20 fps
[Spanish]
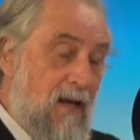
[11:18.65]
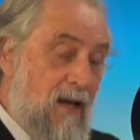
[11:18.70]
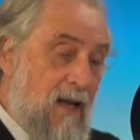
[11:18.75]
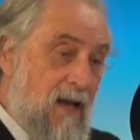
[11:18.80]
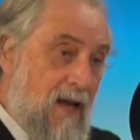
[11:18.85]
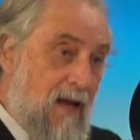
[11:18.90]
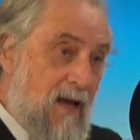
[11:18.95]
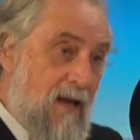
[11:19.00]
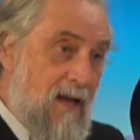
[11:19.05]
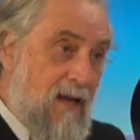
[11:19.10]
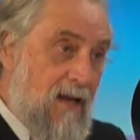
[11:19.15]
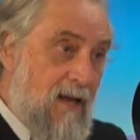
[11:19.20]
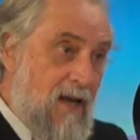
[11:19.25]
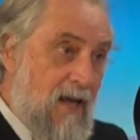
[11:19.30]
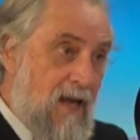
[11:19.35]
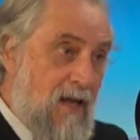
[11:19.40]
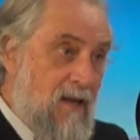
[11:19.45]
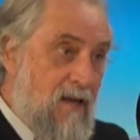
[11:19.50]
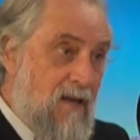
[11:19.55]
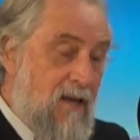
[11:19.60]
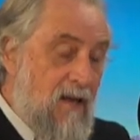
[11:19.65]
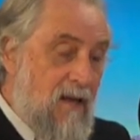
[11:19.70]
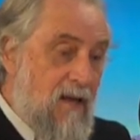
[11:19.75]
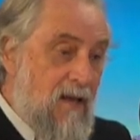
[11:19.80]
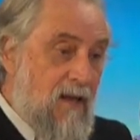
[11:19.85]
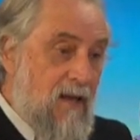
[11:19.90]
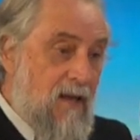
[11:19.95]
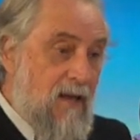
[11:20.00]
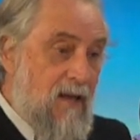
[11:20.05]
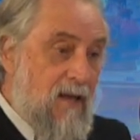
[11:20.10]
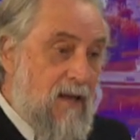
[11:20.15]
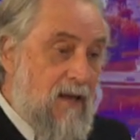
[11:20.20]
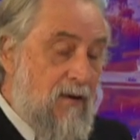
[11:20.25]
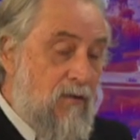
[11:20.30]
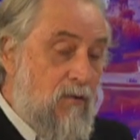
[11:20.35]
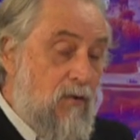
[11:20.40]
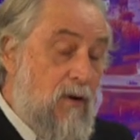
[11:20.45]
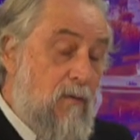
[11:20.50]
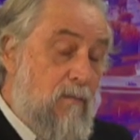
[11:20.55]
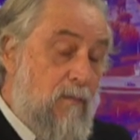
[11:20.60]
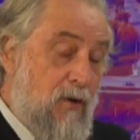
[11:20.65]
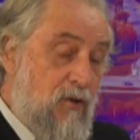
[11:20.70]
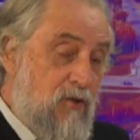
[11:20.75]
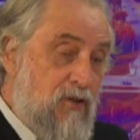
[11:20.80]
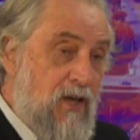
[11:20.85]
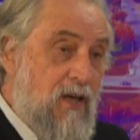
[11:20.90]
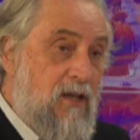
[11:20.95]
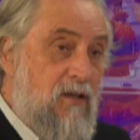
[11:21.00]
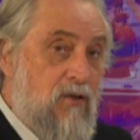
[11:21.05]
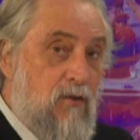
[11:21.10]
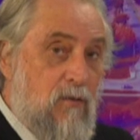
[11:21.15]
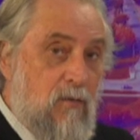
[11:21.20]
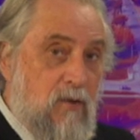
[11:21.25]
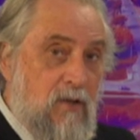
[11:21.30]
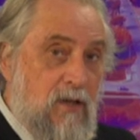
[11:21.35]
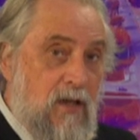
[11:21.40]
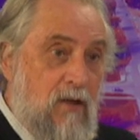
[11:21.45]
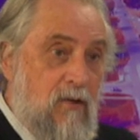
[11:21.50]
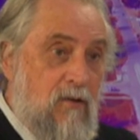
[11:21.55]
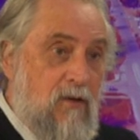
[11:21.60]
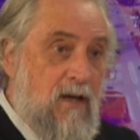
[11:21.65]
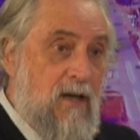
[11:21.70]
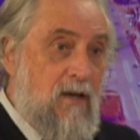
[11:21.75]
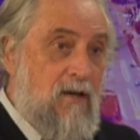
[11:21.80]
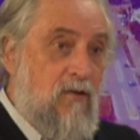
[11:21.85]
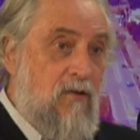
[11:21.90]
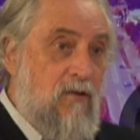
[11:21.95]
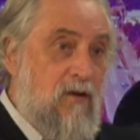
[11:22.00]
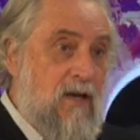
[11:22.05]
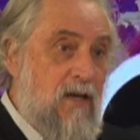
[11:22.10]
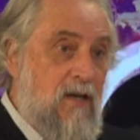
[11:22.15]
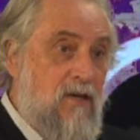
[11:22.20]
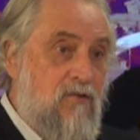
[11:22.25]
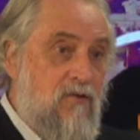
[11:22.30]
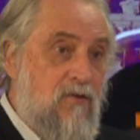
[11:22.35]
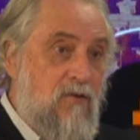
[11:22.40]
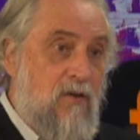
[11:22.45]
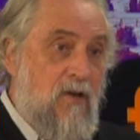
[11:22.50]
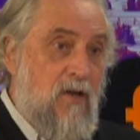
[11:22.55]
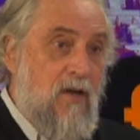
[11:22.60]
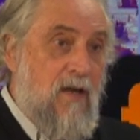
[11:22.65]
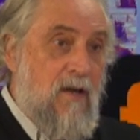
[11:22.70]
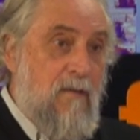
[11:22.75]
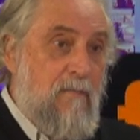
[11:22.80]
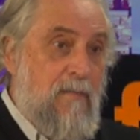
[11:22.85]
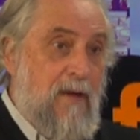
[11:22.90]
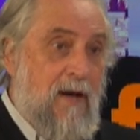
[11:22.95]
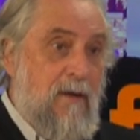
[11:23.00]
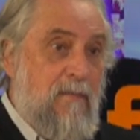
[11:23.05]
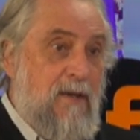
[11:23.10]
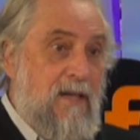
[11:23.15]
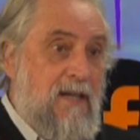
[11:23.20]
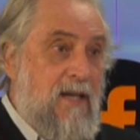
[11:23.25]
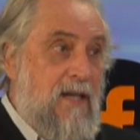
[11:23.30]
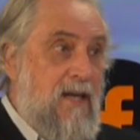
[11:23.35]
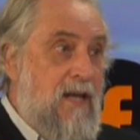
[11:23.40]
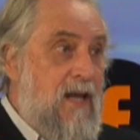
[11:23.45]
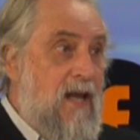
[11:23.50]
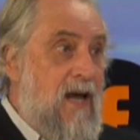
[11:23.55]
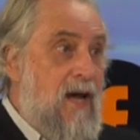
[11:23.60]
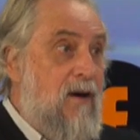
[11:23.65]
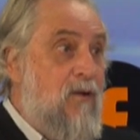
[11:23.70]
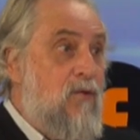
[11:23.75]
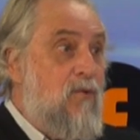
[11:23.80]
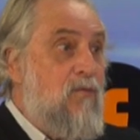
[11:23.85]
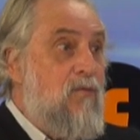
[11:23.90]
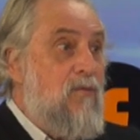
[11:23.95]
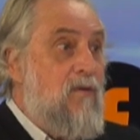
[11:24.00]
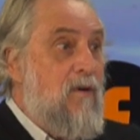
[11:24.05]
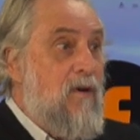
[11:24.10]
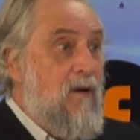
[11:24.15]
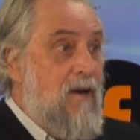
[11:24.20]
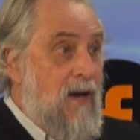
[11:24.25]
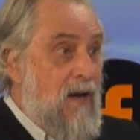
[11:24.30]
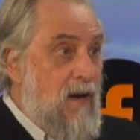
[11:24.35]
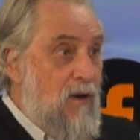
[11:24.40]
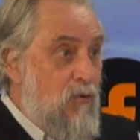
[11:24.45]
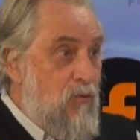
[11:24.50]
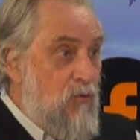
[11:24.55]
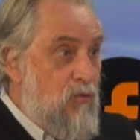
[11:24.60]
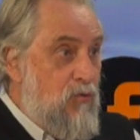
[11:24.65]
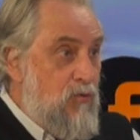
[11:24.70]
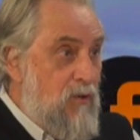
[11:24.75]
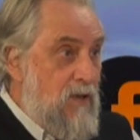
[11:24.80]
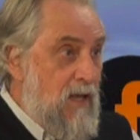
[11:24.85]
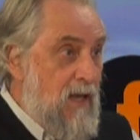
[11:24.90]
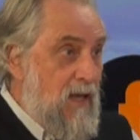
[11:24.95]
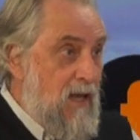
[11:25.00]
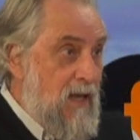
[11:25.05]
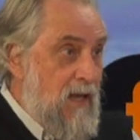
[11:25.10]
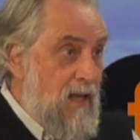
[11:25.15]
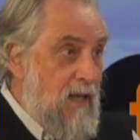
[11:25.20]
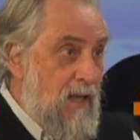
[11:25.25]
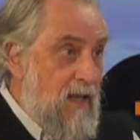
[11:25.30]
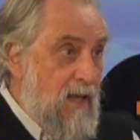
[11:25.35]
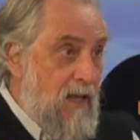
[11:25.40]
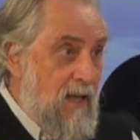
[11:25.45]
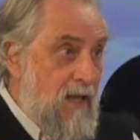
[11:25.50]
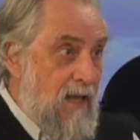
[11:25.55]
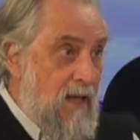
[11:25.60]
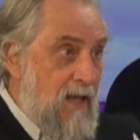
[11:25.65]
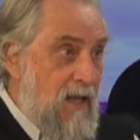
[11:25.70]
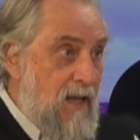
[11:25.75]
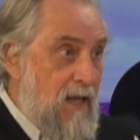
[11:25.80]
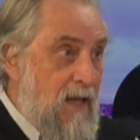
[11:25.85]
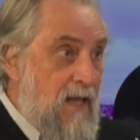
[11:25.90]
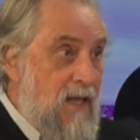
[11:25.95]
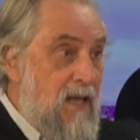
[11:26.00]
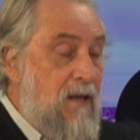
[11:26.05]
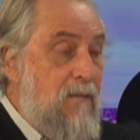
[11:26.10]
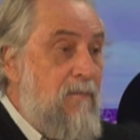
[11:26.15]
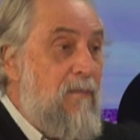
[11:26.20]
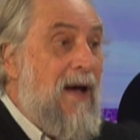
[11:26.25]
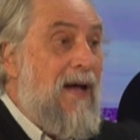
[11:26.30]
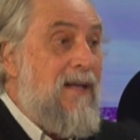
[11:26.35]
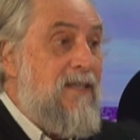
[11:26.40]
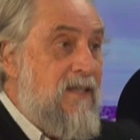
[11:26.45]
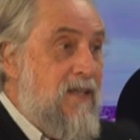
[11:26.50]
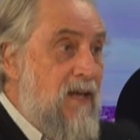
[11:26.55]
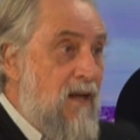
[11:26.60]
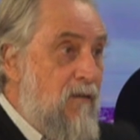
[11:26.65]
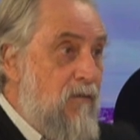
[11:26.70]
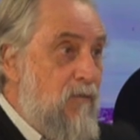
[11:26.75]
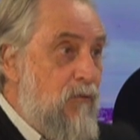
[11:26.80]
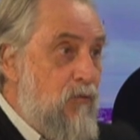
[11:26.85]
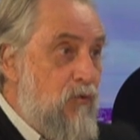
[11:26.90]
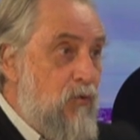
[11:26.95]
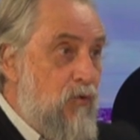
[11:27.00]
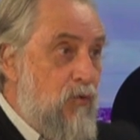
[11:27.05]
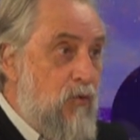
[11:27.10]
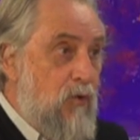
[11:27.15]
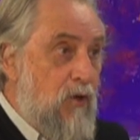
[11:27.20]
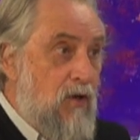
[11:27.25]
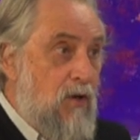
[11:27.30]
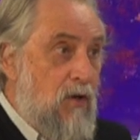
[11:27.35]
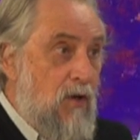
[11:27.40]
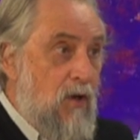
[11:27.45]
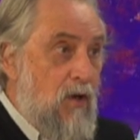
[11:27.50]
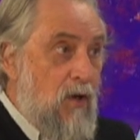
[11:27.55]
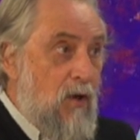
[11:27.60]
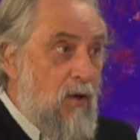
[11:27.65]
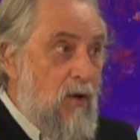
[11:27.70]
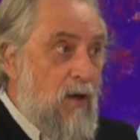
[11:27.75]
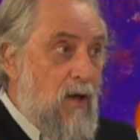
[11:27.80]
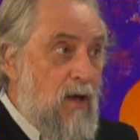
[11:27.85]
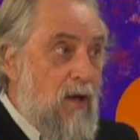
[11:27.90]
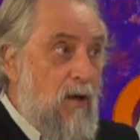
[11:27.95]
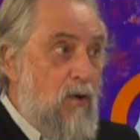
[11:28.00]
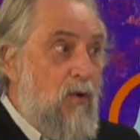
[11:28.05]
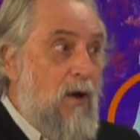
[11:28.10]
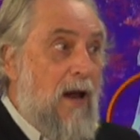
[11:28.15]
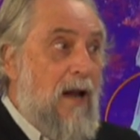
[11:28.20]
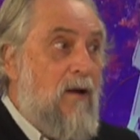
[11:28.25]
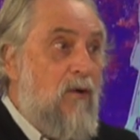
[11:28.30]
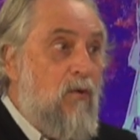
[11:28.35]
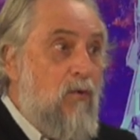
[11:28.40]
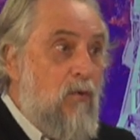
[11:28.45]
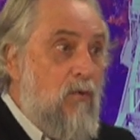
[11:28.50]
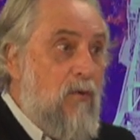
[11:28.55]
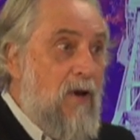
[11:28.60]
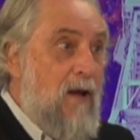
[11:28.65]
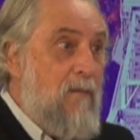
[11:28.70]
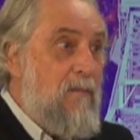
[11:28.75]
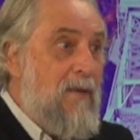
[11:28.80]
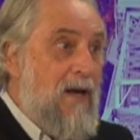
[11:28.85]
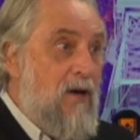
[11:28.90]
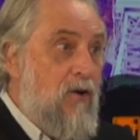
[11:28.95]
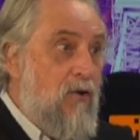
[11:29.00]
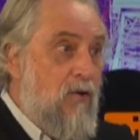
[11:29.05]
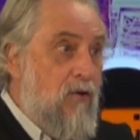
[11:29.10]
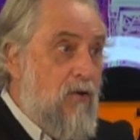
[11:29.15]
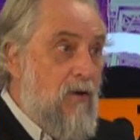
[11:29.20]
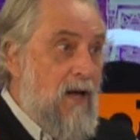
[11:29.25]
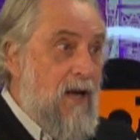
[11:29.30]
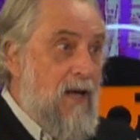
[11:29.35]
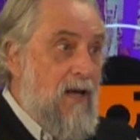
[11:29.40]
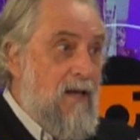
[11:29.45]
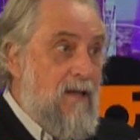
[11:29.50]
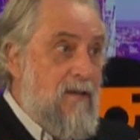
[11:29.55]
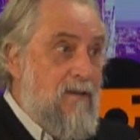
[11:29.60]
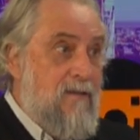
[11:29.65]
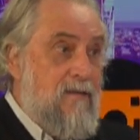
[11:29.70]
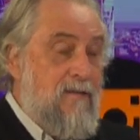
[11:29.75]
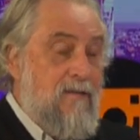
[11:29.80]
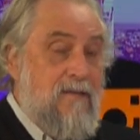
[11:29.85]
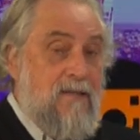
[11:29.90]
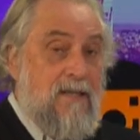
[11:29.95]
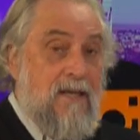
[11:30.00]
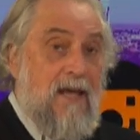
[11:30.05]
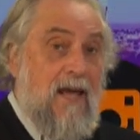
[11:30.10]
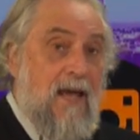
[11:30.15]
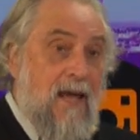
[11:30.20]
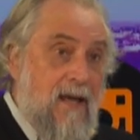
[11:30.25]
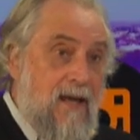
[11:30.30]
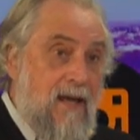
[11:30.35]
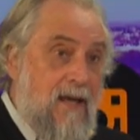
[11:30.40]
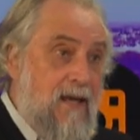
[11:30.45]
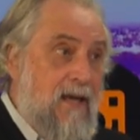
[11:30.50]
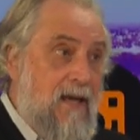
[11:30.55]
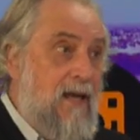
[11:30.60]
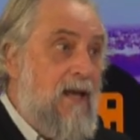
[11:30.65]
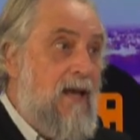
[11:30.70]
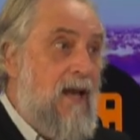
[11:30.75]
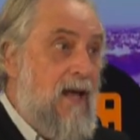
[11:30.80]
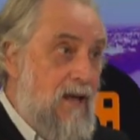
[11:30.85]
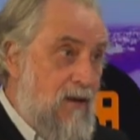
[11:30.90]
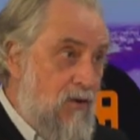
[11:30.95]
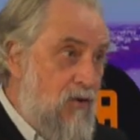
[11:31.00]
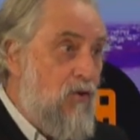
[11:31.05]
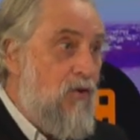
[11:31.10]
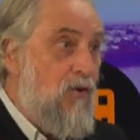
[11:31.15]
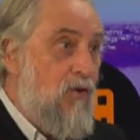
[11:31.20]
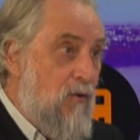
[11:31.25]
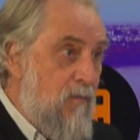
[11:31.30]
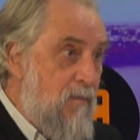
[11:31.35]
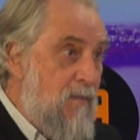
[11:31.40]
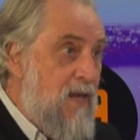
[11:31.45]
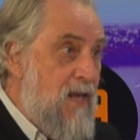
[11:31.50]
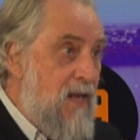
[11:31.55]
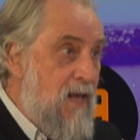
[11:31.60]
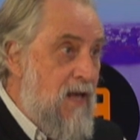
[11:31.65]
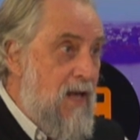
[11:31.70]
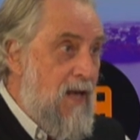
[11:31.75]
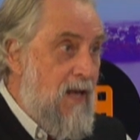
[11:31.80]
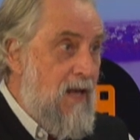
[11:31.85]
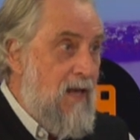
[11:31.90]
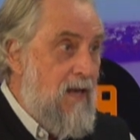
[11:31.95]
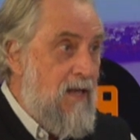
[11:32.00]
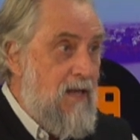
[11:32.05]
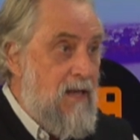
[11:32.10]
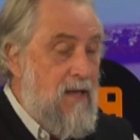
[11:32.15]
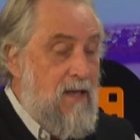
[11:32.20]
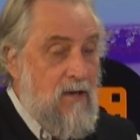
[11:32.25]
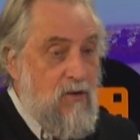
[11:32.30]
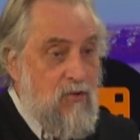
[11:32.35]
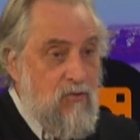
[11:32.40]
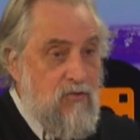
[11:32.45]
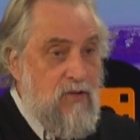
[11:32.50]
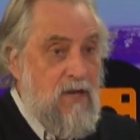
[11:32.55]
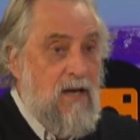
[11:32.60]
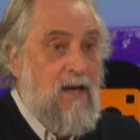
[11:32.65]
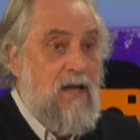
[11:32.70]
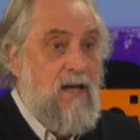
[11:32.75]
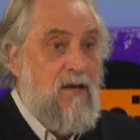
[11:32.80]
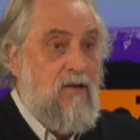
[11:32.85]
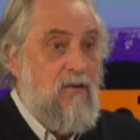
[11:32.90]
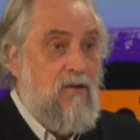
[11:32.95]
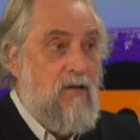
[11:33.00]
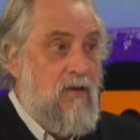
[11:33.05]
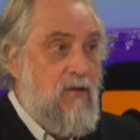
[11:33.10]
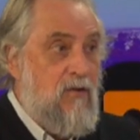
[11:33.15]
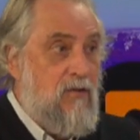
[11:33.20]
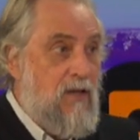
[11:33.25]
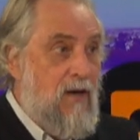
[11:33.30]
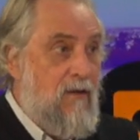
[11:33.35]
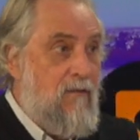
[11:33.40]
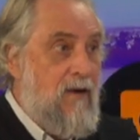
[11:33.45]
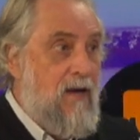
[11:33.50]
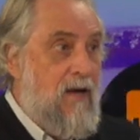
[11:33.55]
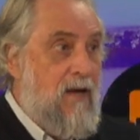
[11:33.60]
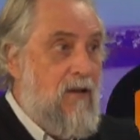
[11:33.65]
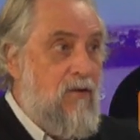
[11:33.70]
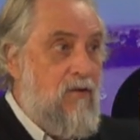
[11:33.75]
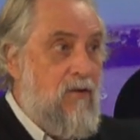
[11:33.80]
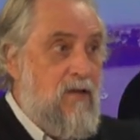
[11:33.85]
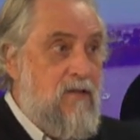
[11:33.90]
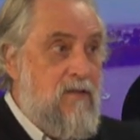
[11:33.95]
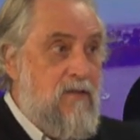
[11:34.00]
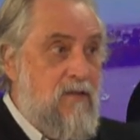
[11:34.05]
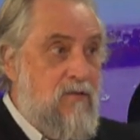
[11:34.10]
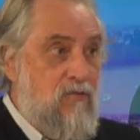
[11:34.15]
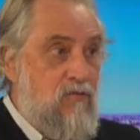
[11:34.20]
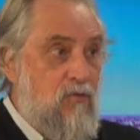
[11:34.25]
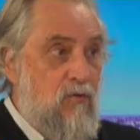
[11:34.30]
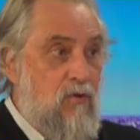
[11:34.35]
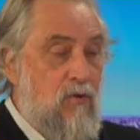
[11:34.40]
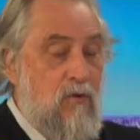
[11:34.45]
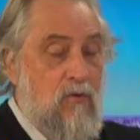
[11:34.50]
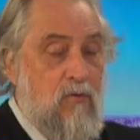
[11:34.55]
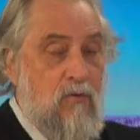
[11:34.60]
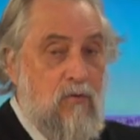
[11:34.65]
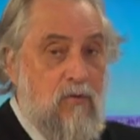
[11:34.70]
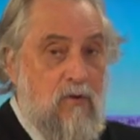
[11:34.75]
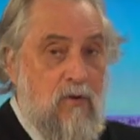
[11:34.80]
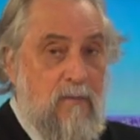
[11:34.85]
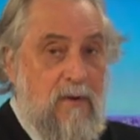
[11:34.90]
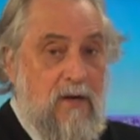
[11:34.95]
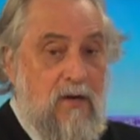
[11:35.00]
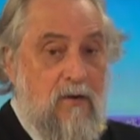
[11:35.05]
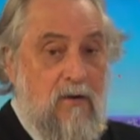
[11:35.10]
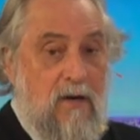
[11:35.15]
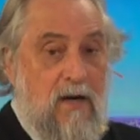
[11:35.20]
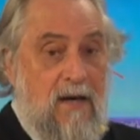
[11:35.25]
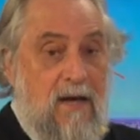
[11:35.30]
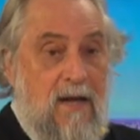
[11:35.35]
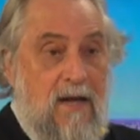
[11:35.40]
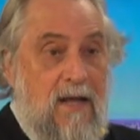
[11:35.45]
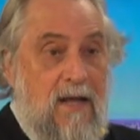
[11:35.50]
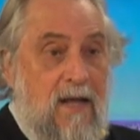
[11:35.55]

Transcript: La ley eh, o el proyecto votado en el Congreso permitiría un reajuste eh, y hacia el futuro mm. eh, alguna mejora si es que la economía y los salarios de los trabajadores en su conjunto mejoran.